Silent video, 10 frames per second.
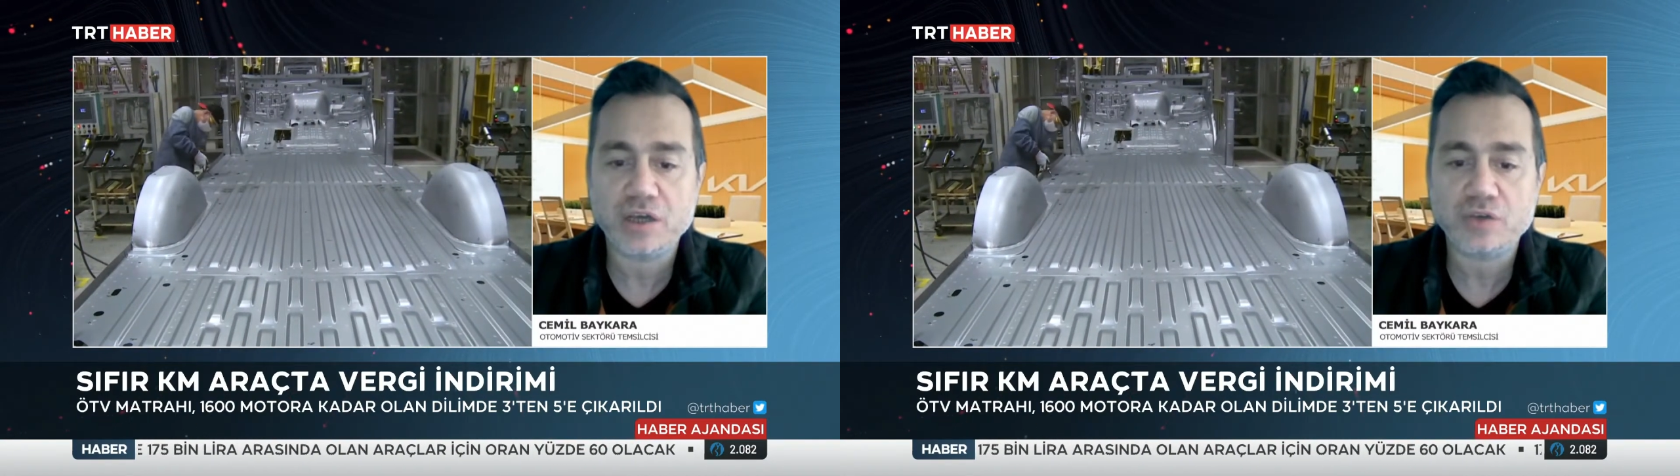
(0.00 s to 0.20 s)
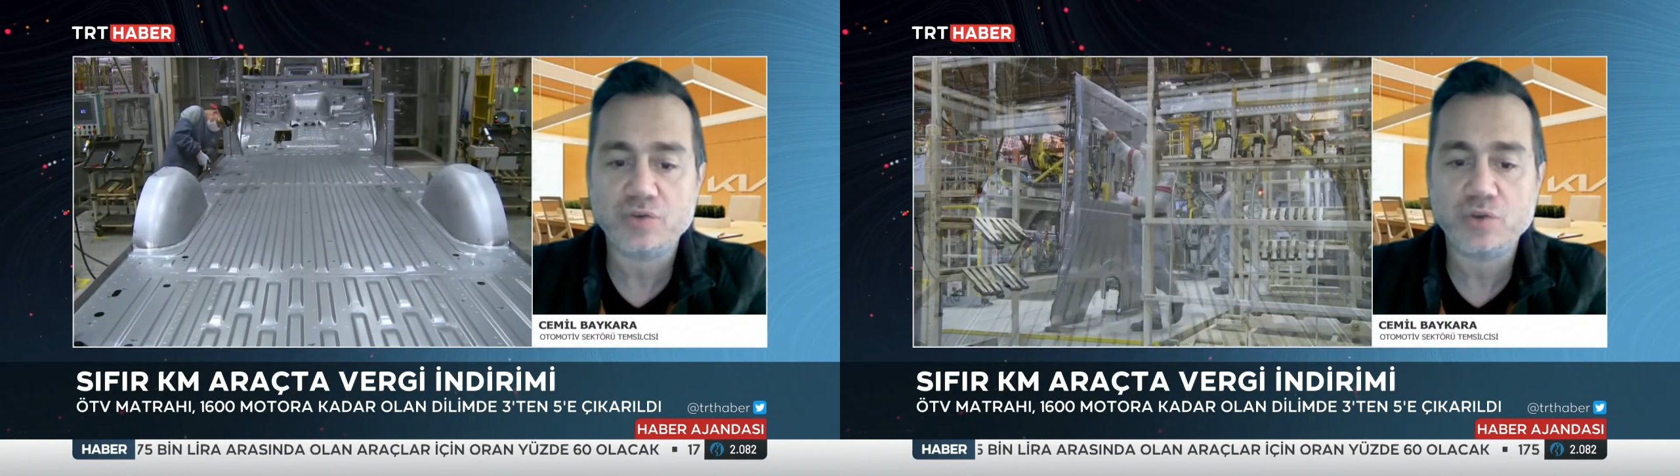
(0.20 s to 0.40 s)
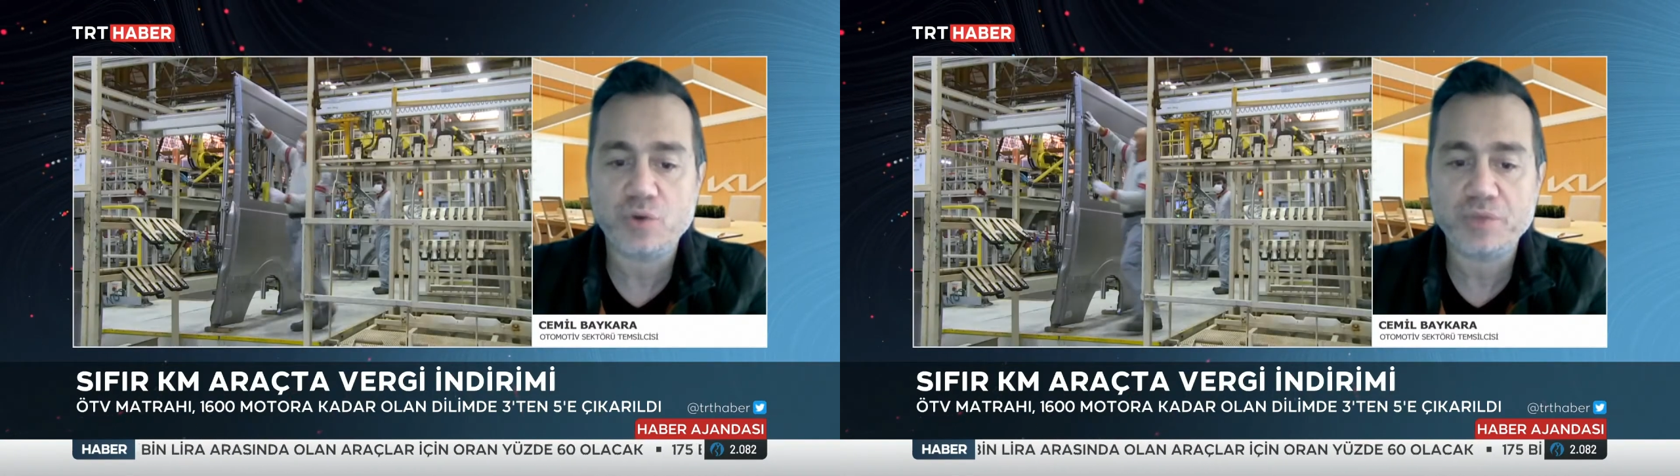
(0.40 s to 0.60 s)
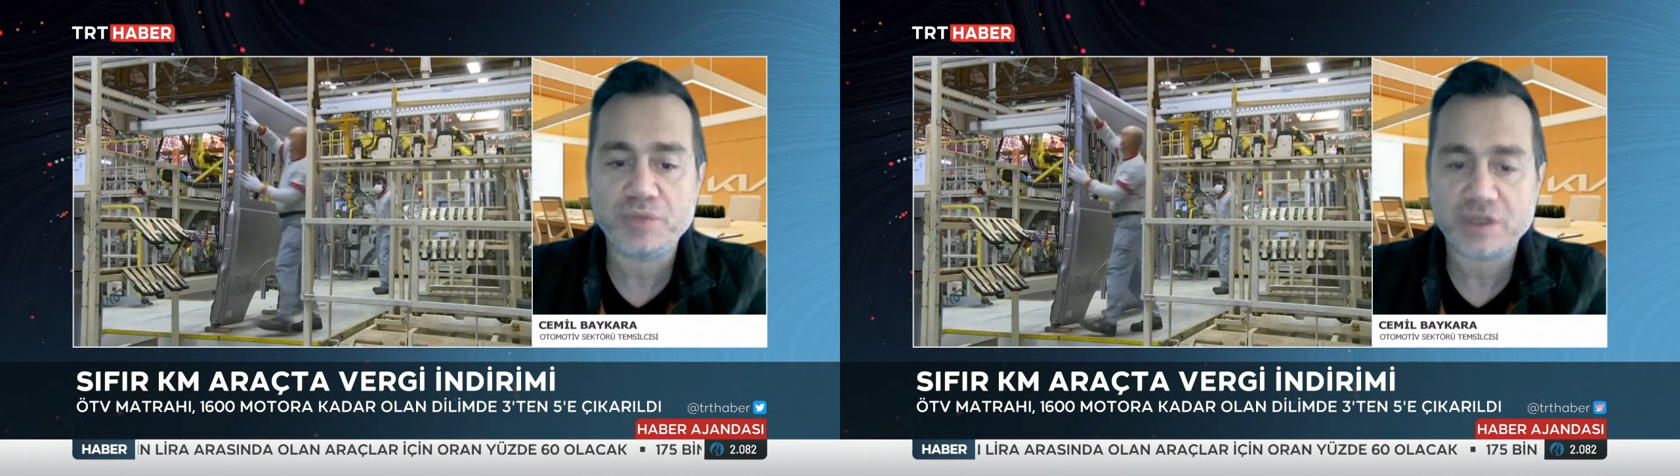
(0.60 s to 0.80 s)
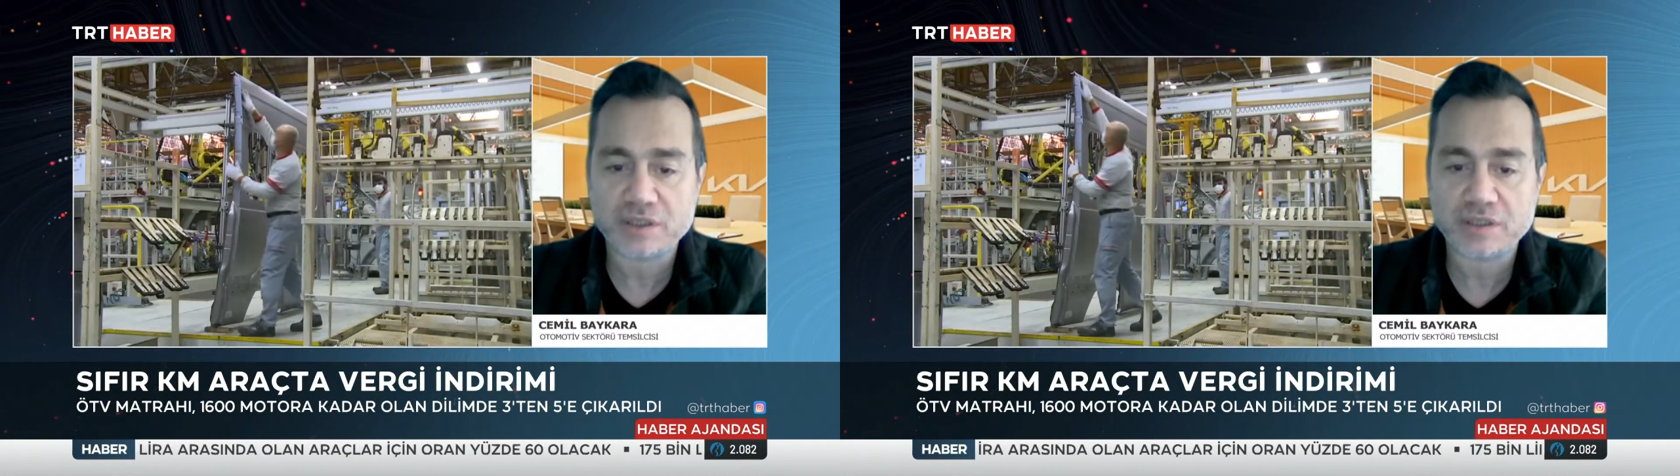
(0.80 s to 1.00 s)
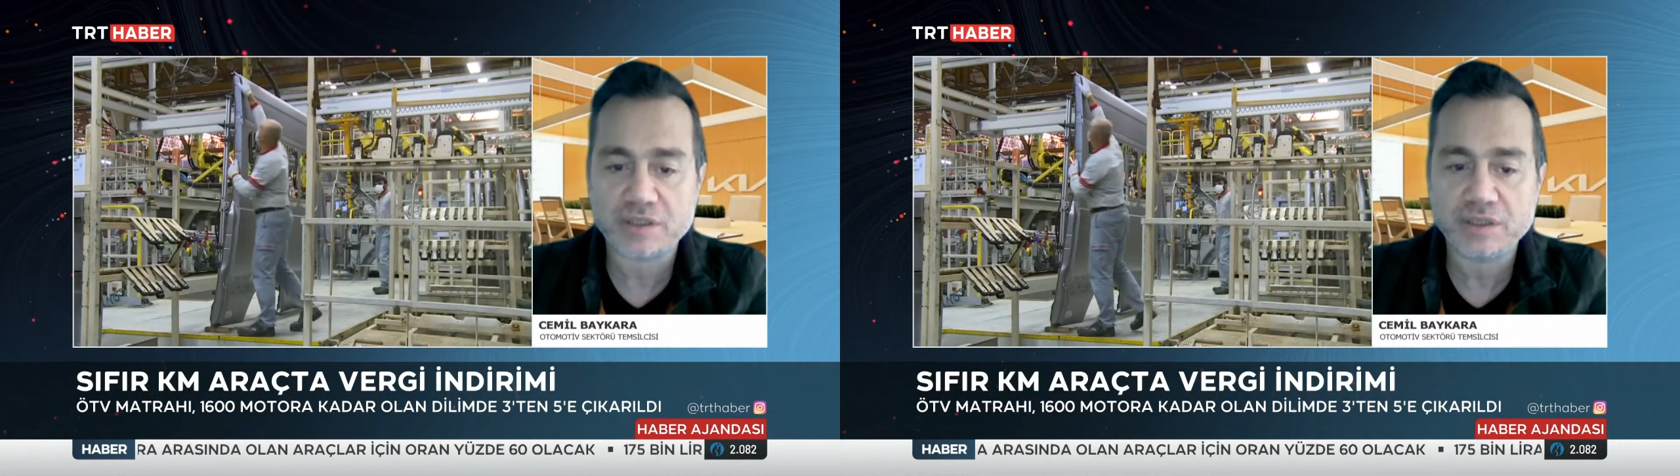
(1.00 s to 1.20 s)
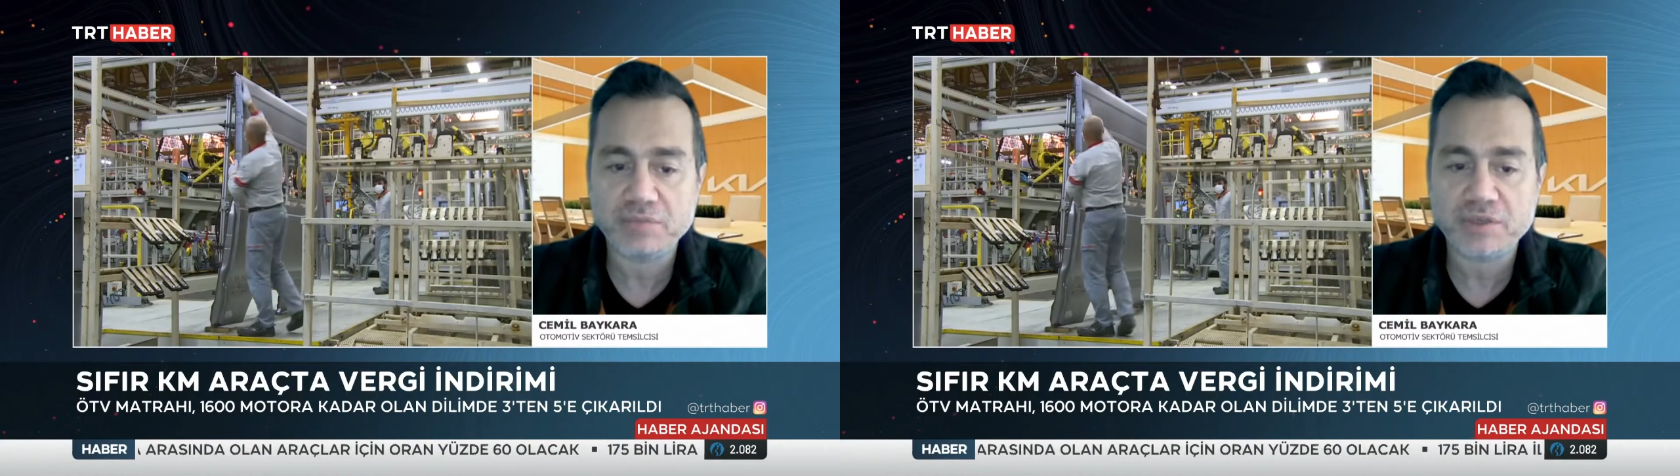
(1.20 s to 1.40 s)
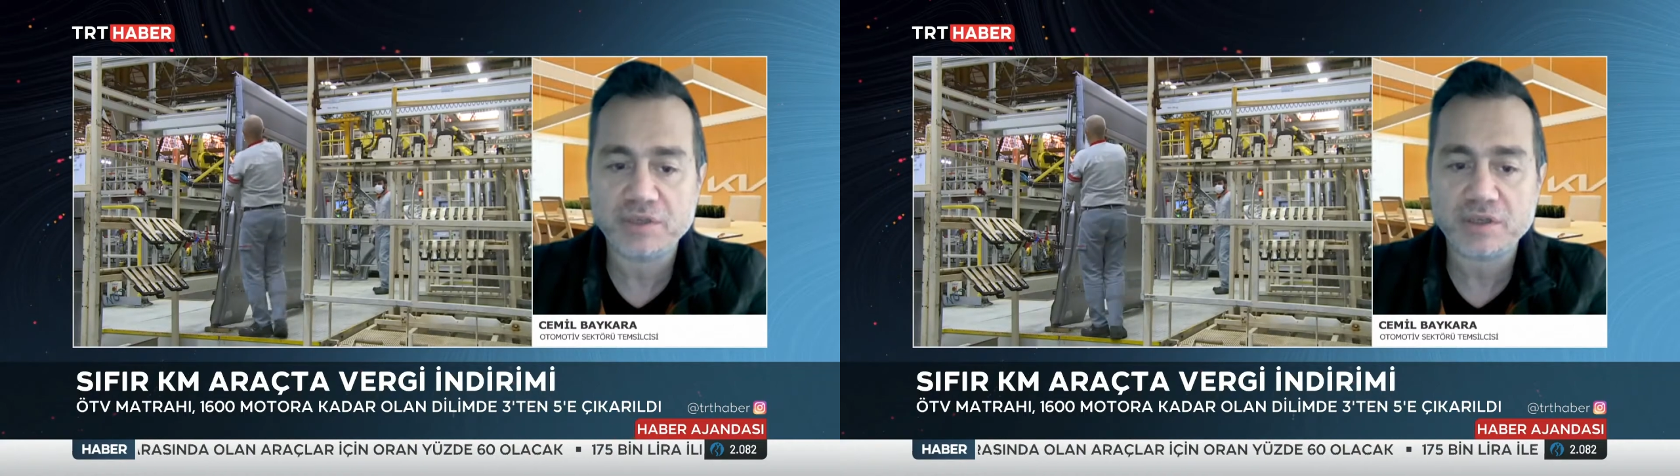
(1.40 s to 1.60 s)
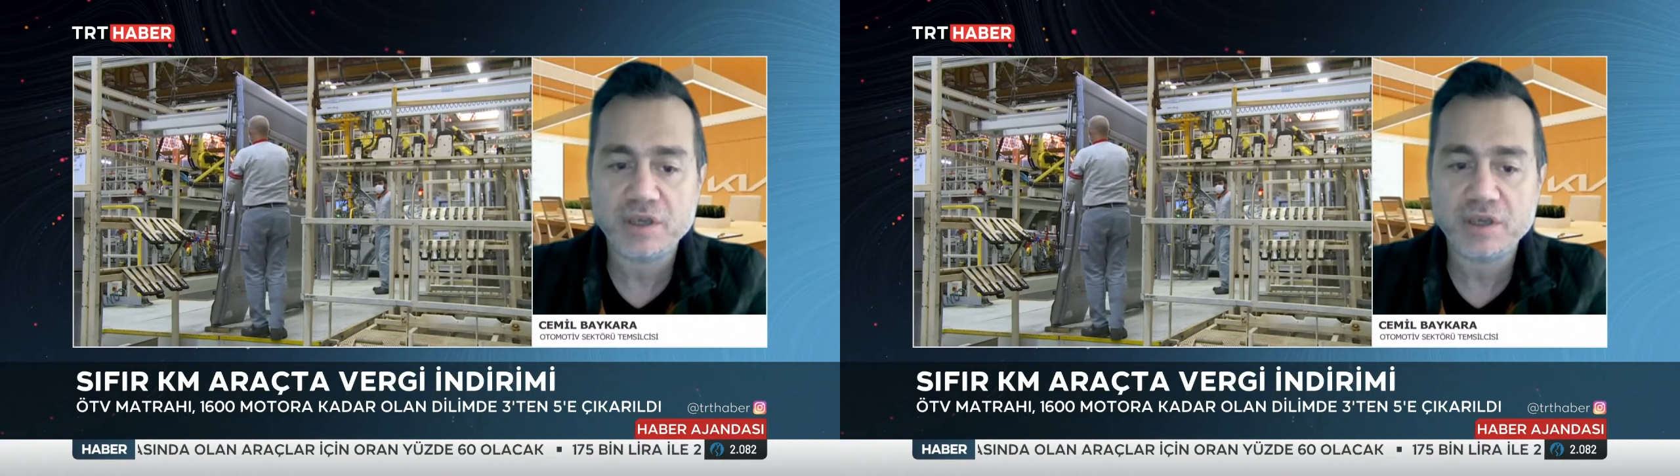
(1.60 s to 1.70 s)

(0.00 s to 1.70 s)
yüzde on bir arasında bir